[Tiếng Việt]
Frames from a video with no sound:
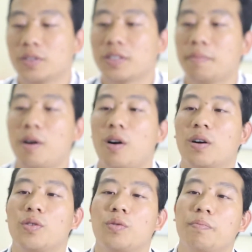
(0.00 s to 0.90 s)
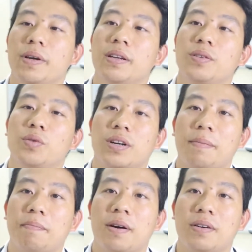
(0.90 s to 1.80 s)
tôi sẽ bỏ cục pin của
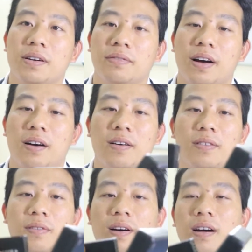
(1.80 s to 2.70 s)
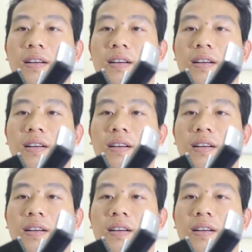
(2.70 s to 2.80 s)
Rap Power vào đúng không